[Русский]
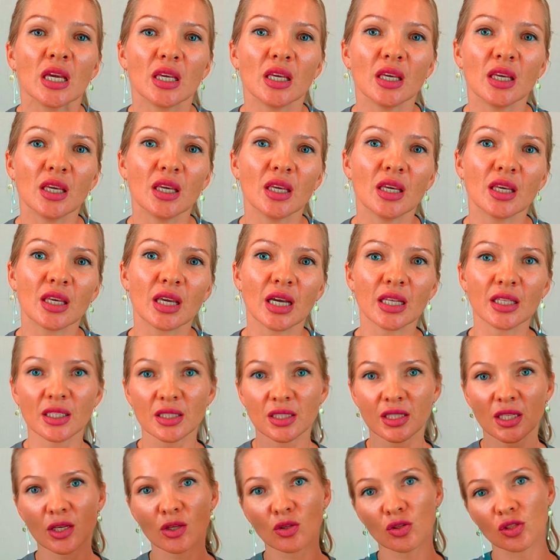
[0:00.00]
И я
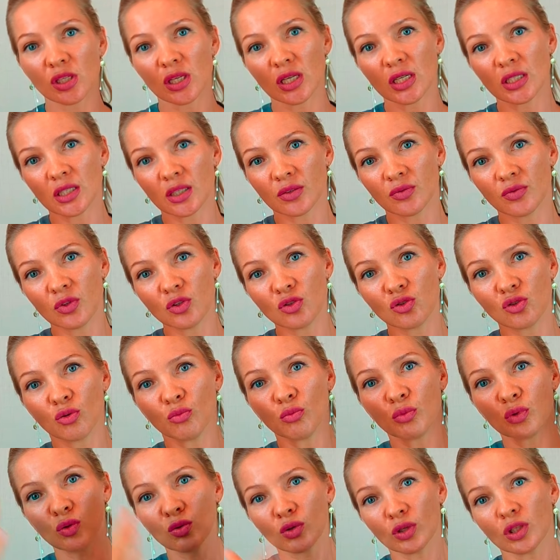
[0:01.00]
надеюсь, это видео
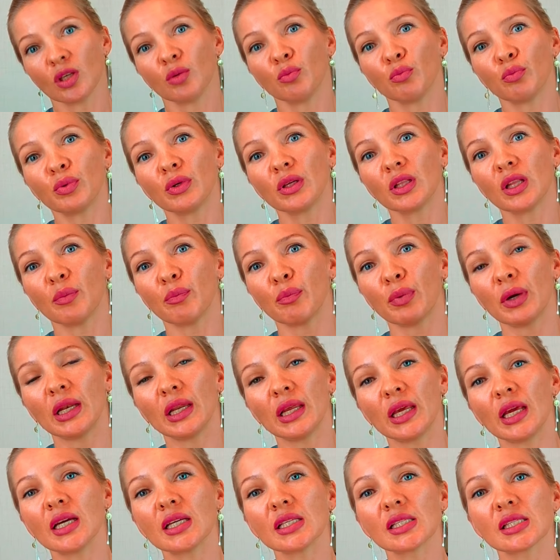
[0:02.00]
многим было
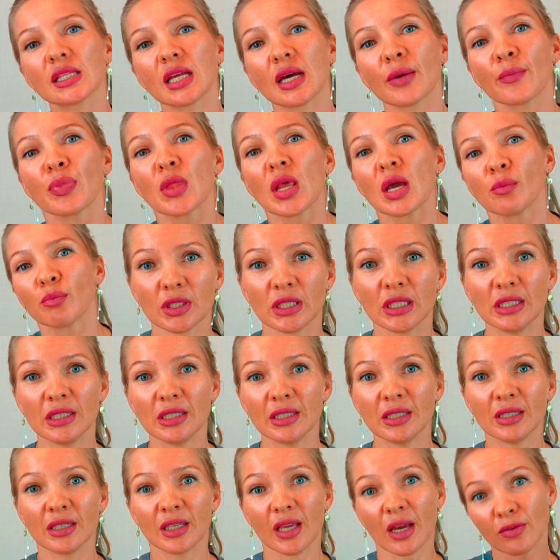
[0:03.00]
полезно.
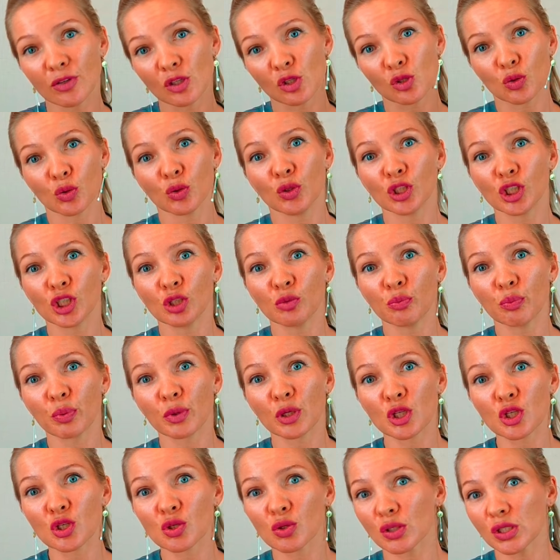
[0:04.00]
И я вас очень
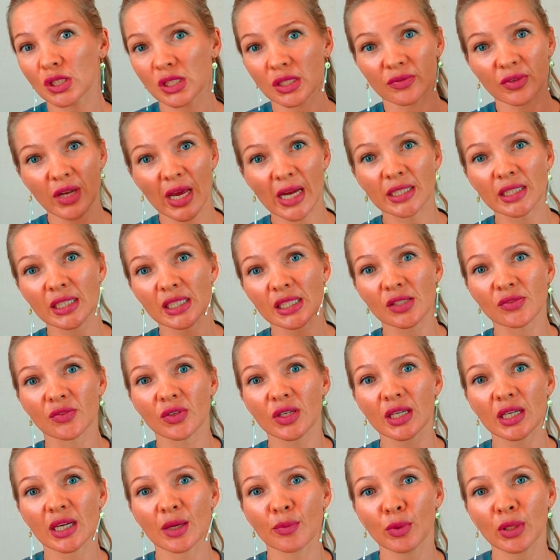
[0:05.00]
прошу, оставляйте
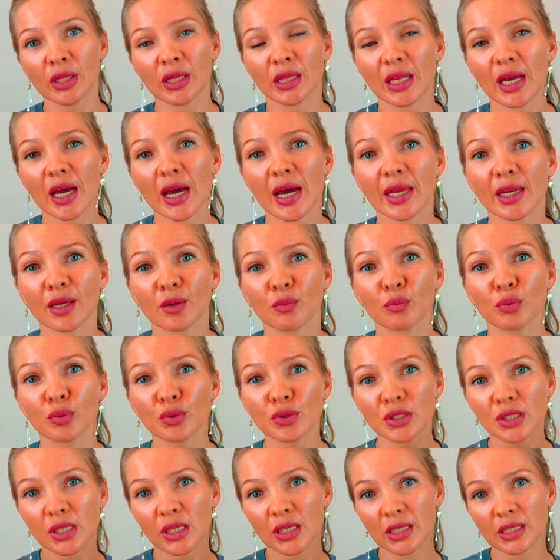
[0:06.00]
свои комментарии,
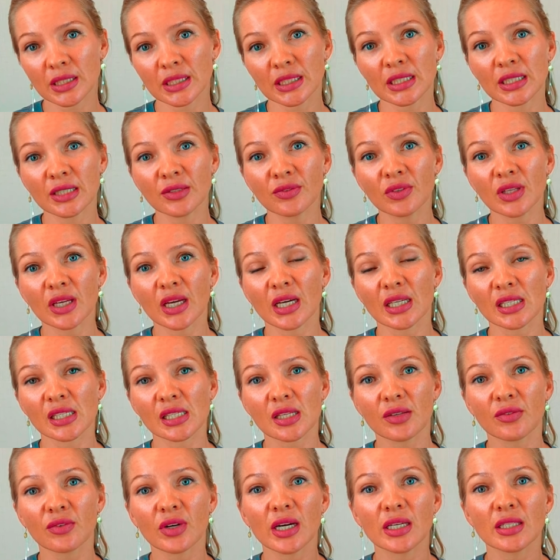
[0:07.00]
будьте активны,
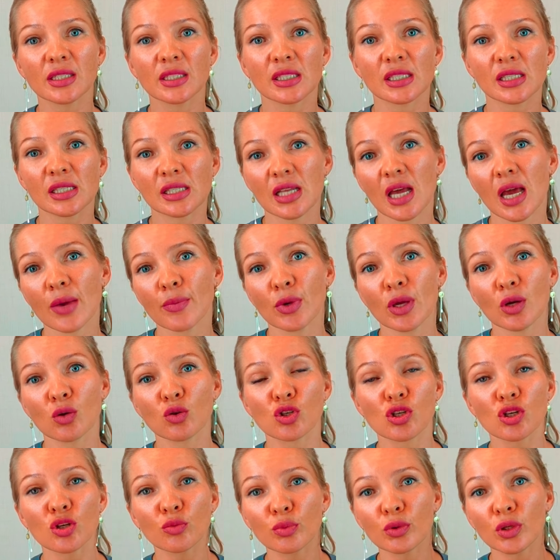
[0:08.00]
оставайтесь с нами. Я
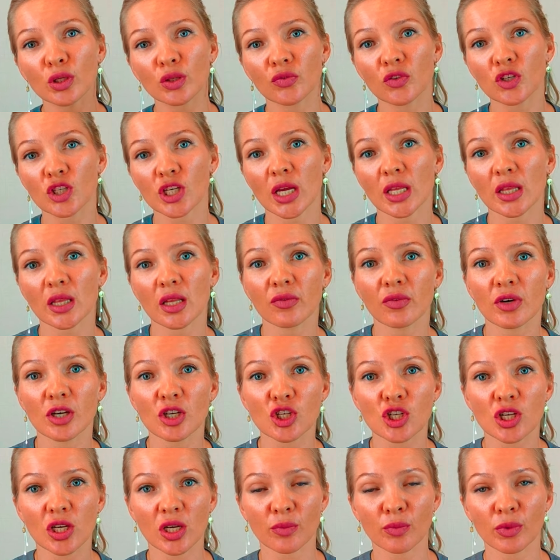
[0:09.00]
очень люблю отвечать на
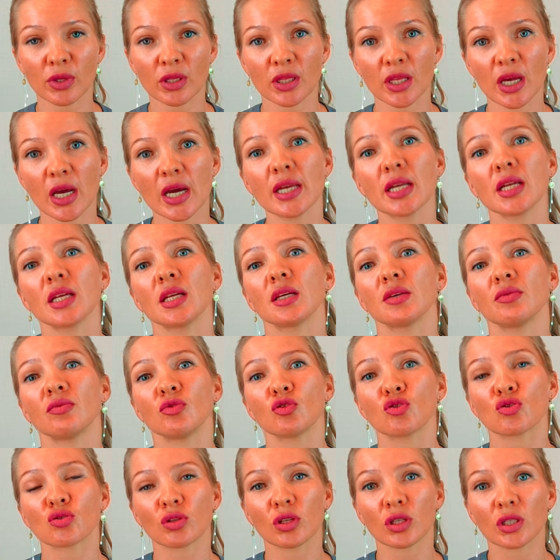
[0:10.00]
ваши комментарии, я
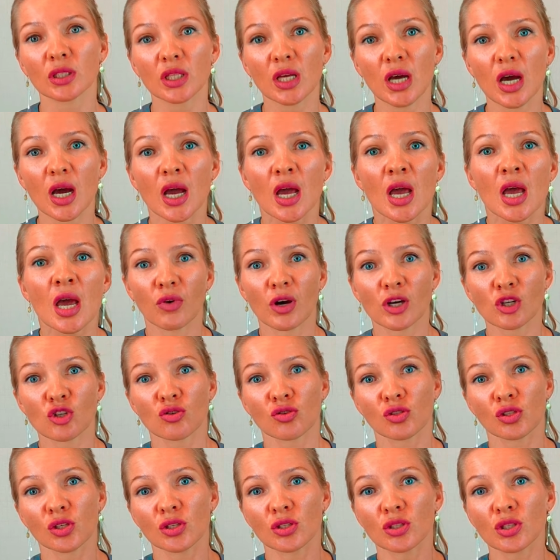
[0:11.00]
вижу тогда
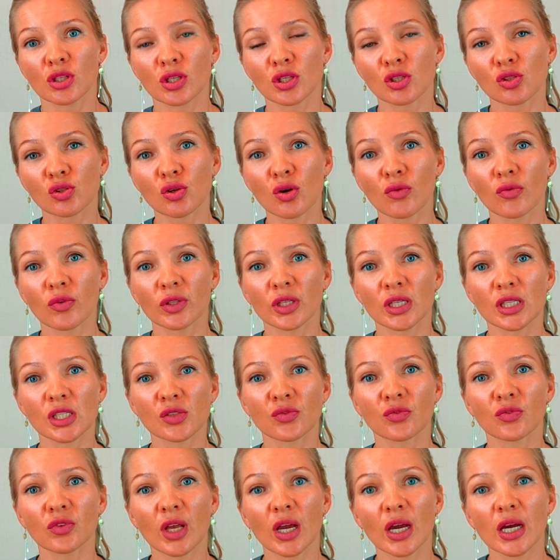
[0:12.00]
вашу
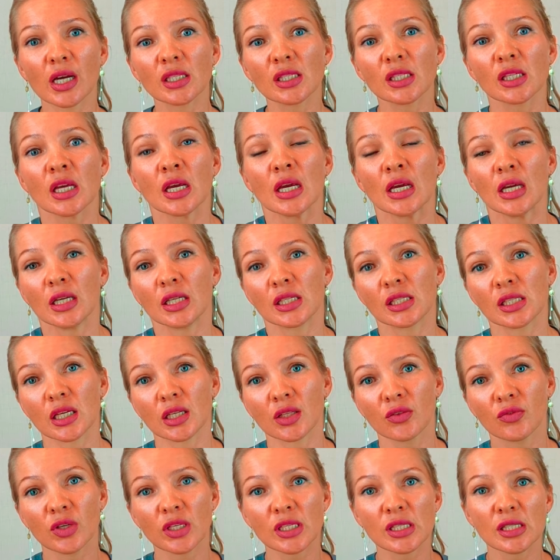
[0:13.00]
заинтересованность в нас, и,
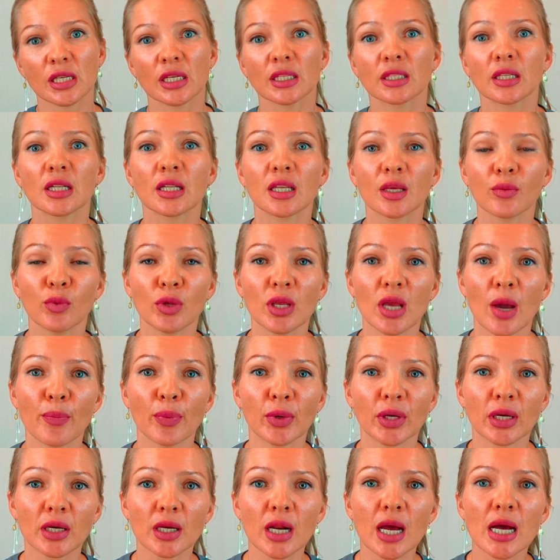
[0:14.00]
соответственно, Соответственно, это для меня
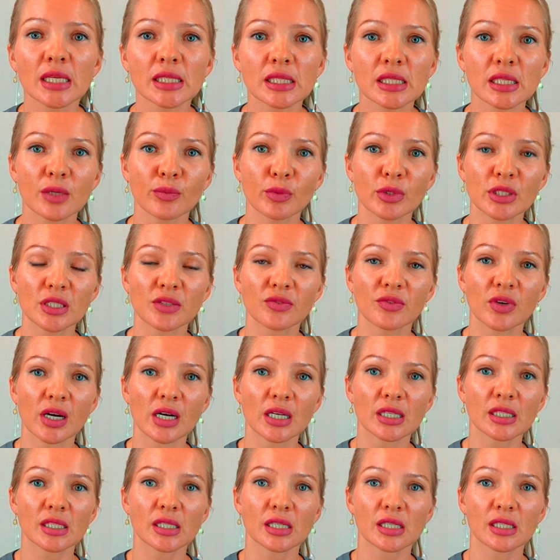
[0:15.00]
прекрасная
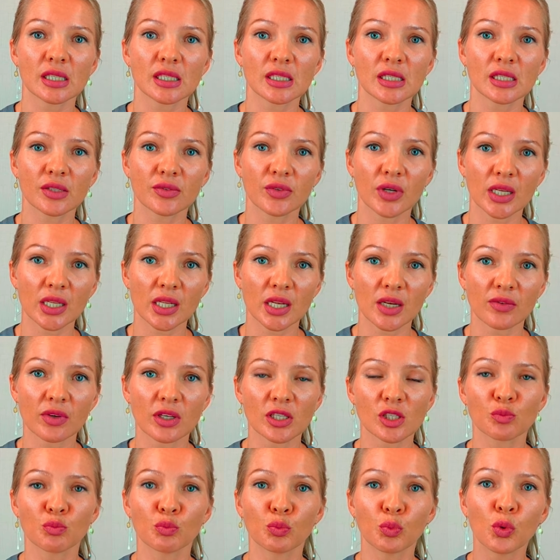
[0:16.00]
мотивация создавать для
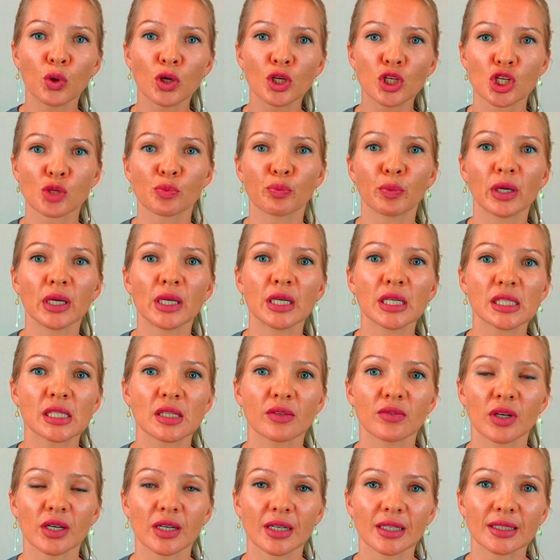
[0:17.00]
вас больше
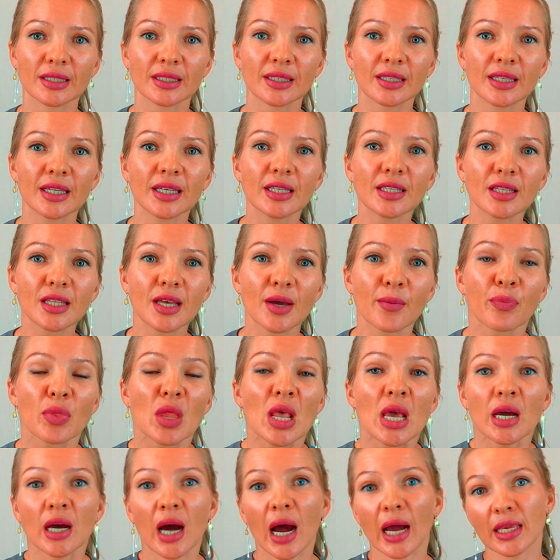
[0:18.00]
полезного контента.
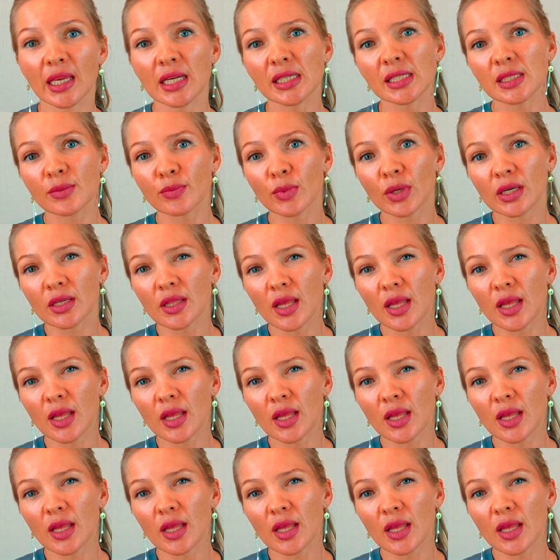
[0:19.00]
А я самое